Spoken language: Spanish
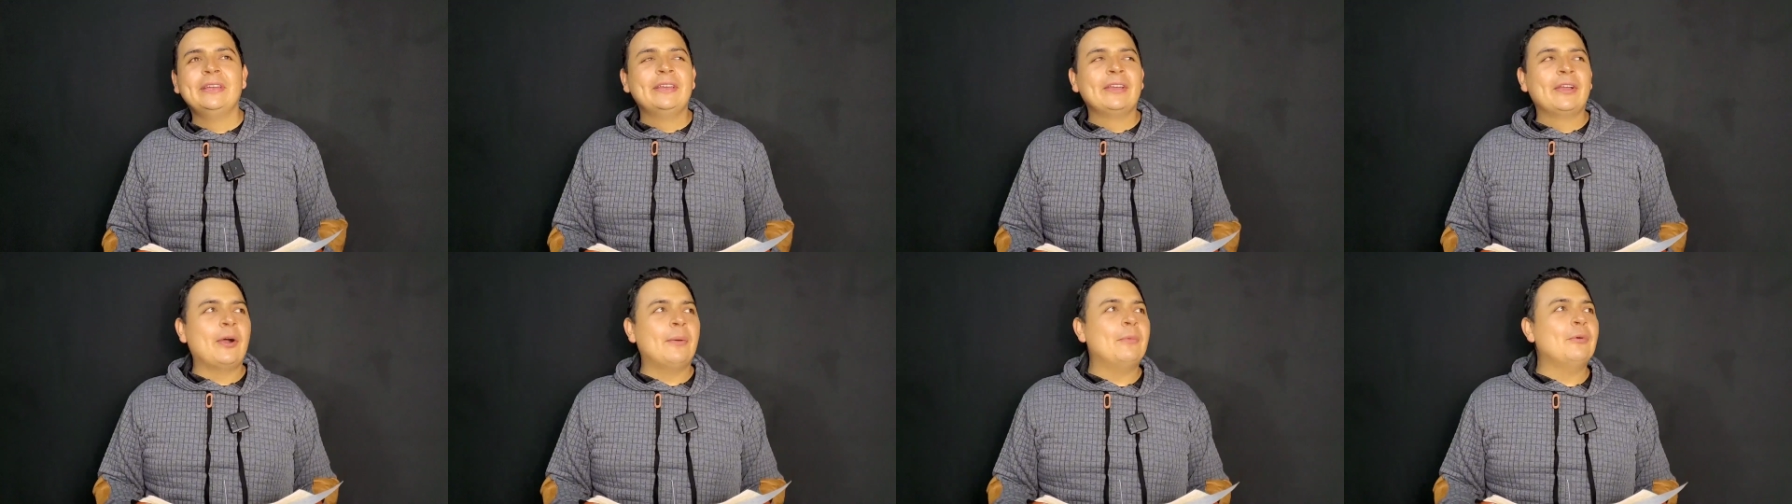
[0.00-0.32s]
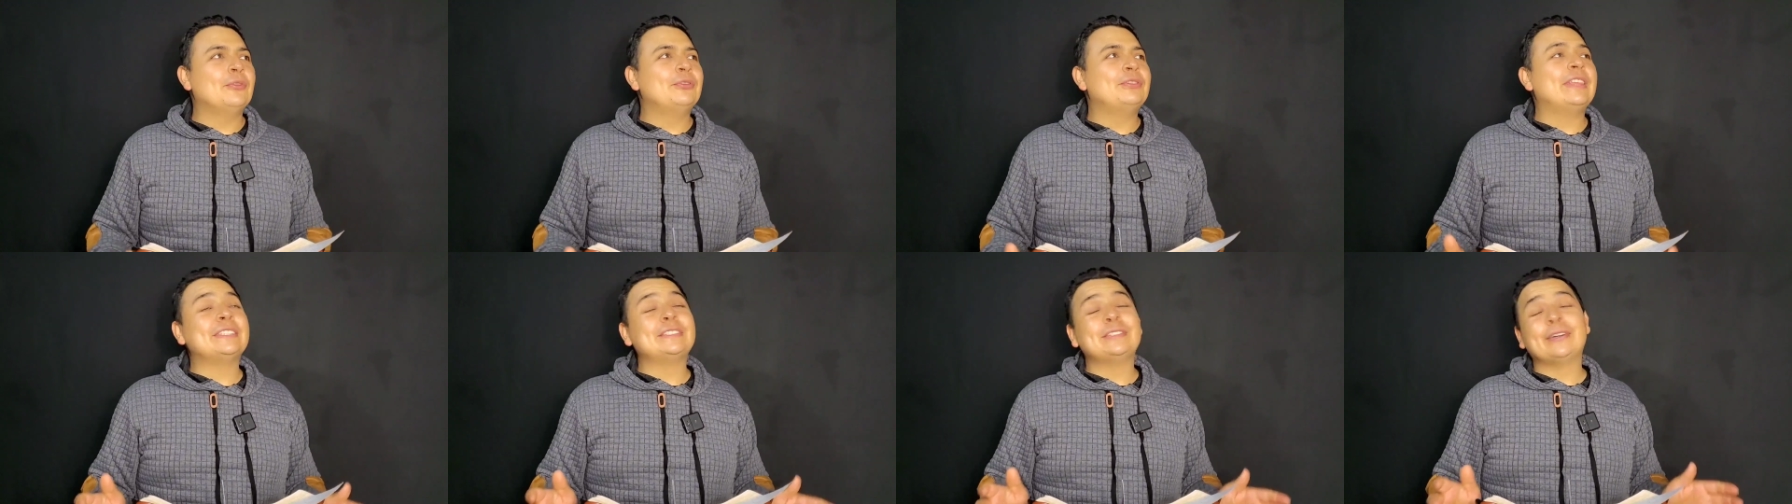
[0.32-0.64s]
como
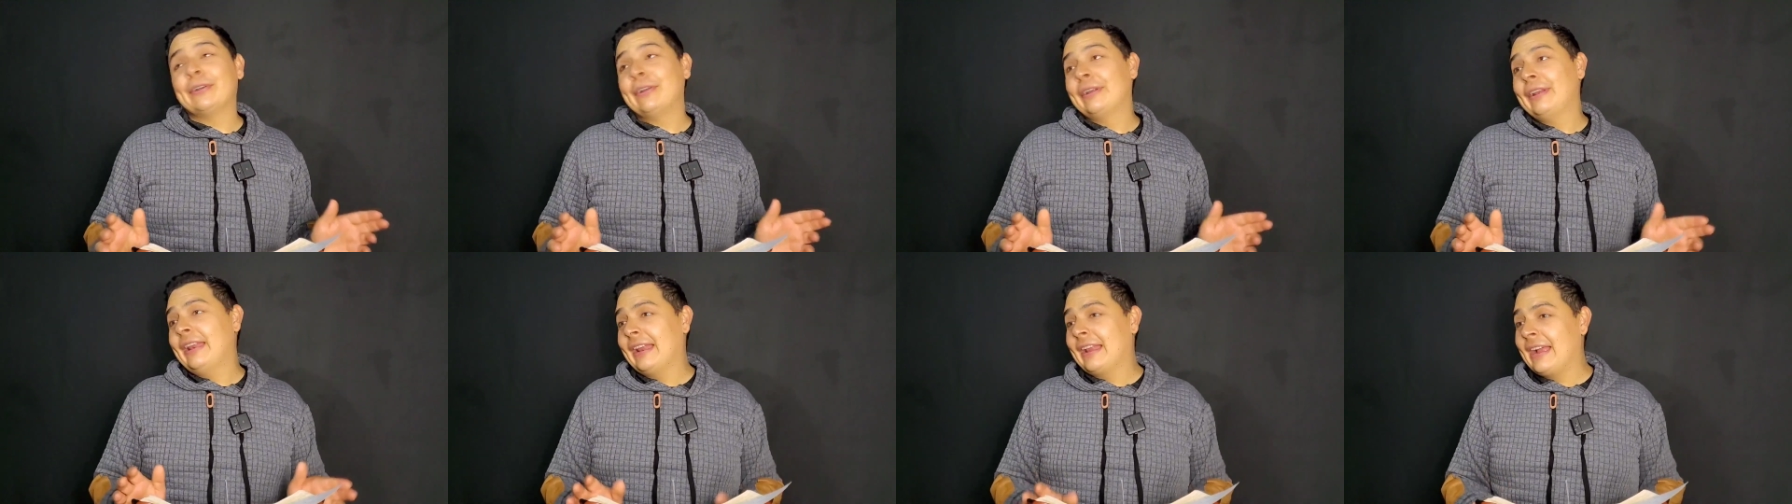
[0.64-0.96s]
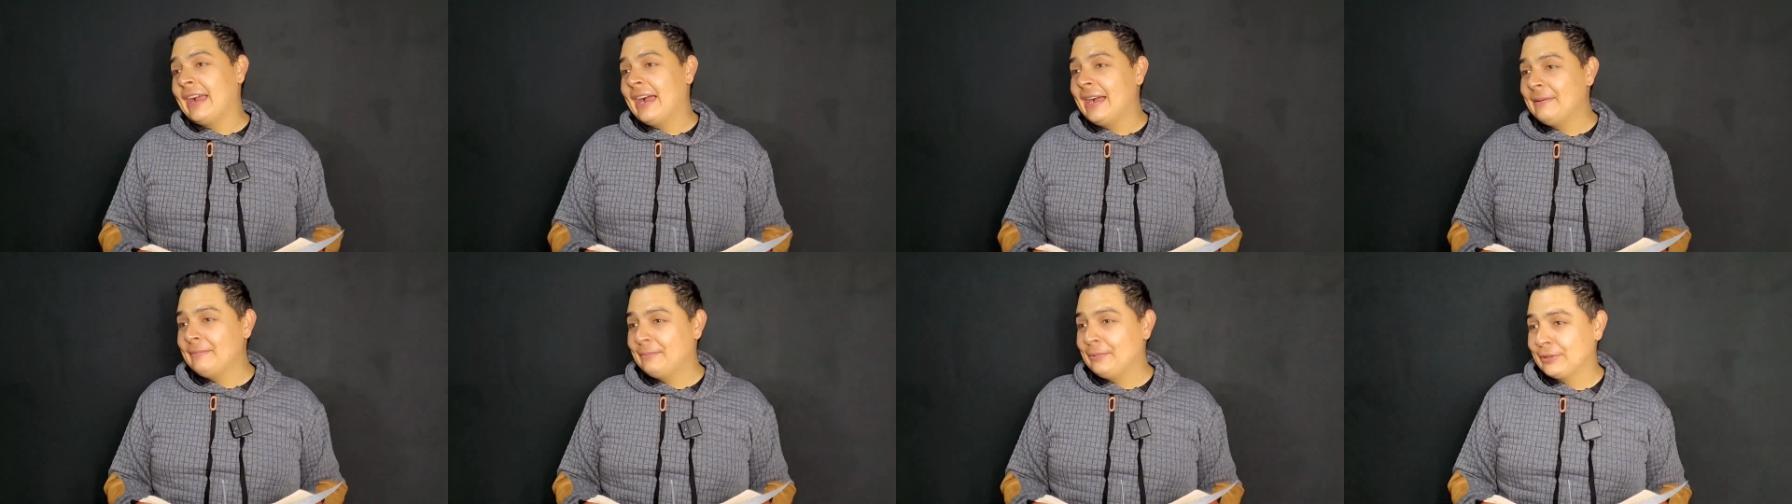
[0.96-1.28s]
un tesoro en el
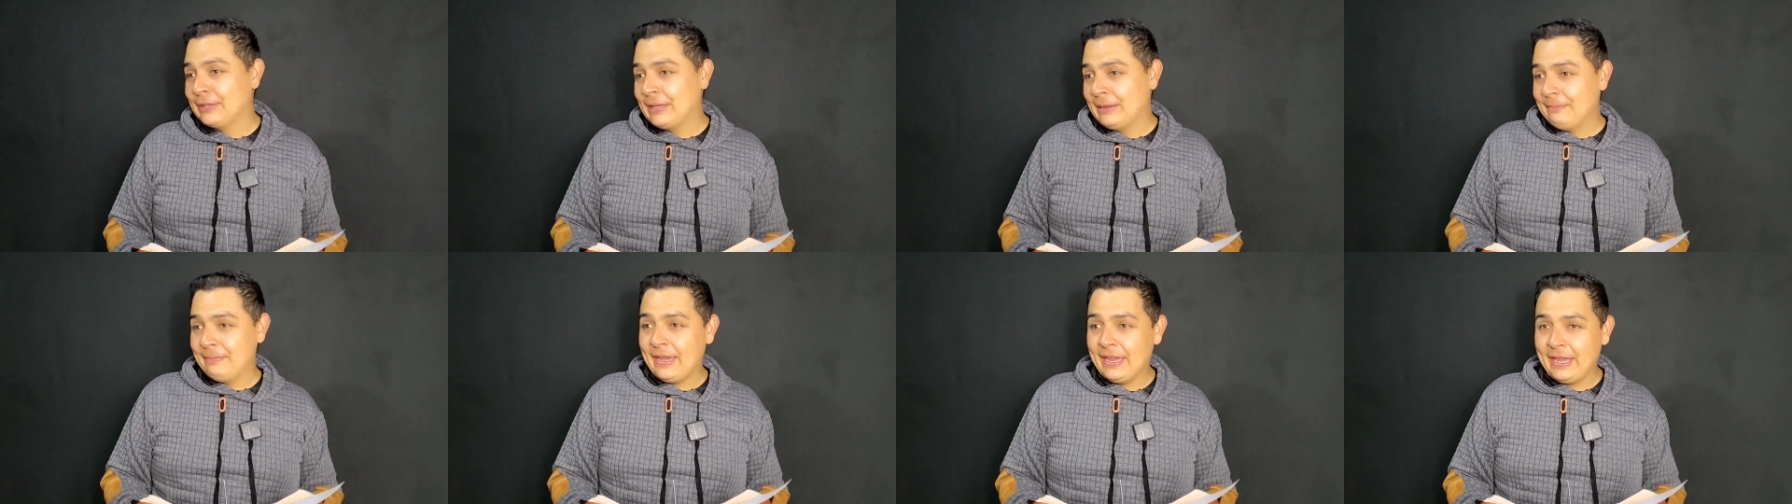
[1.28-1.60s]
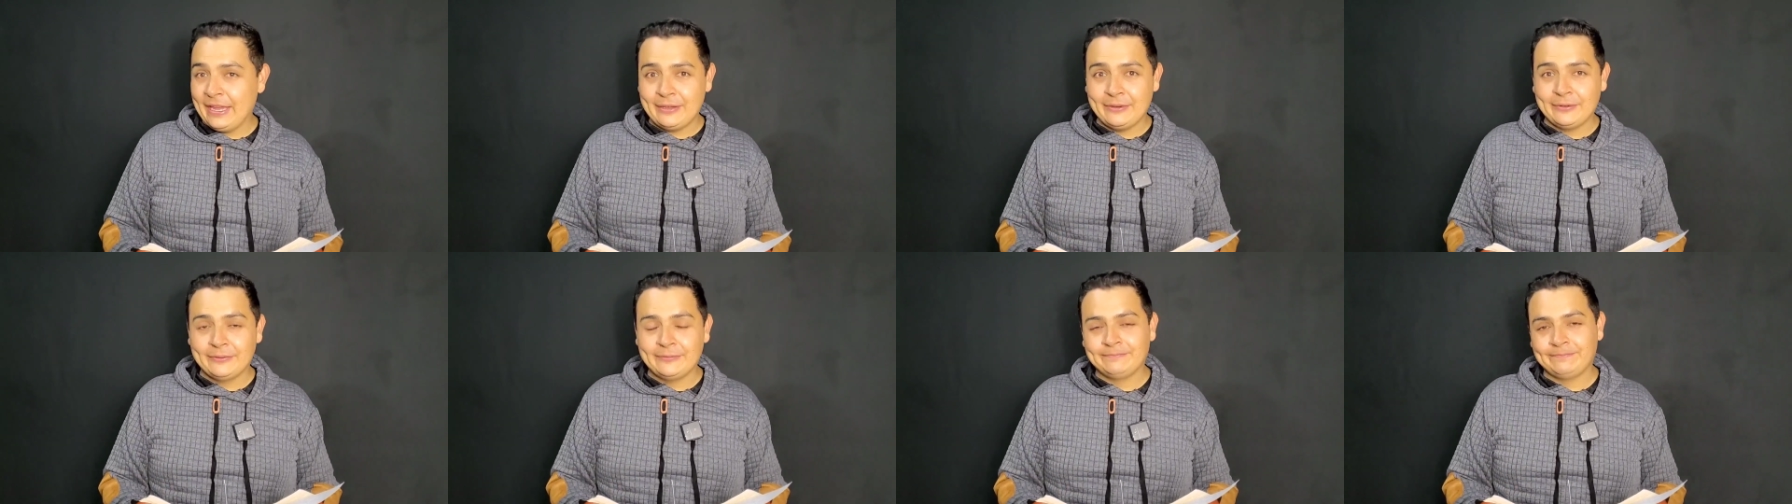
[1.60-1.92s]
campo, tan
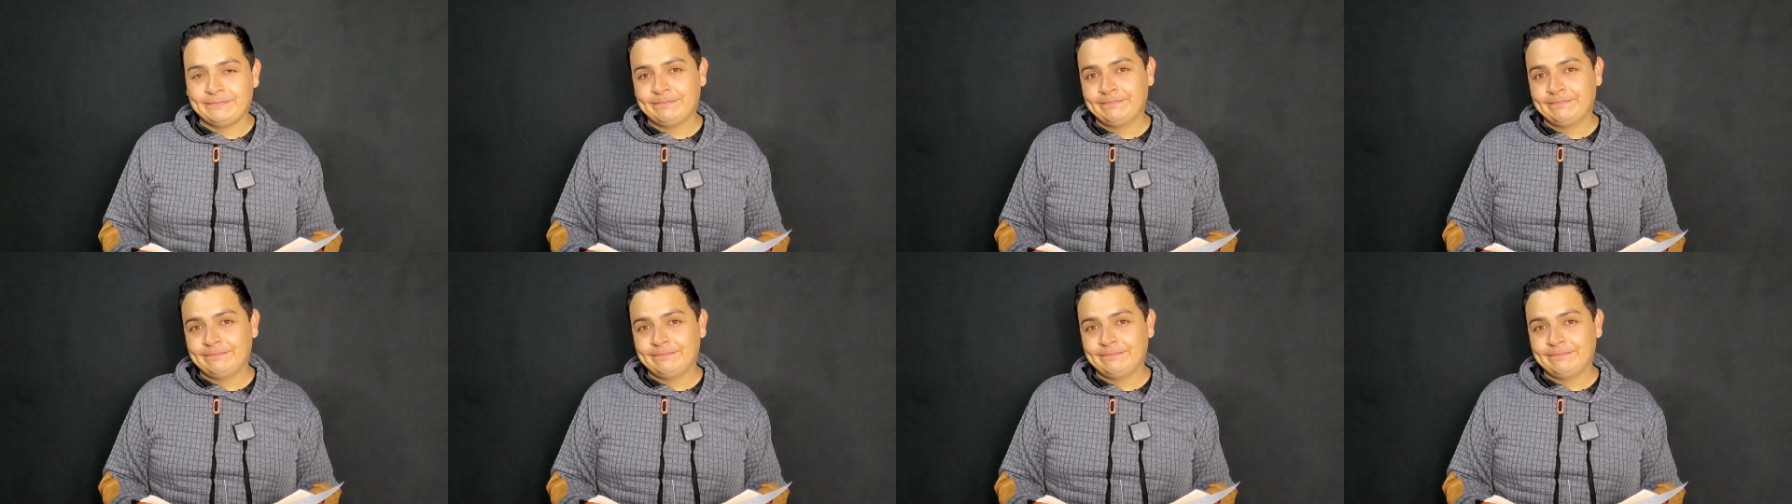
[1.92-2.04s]
bello.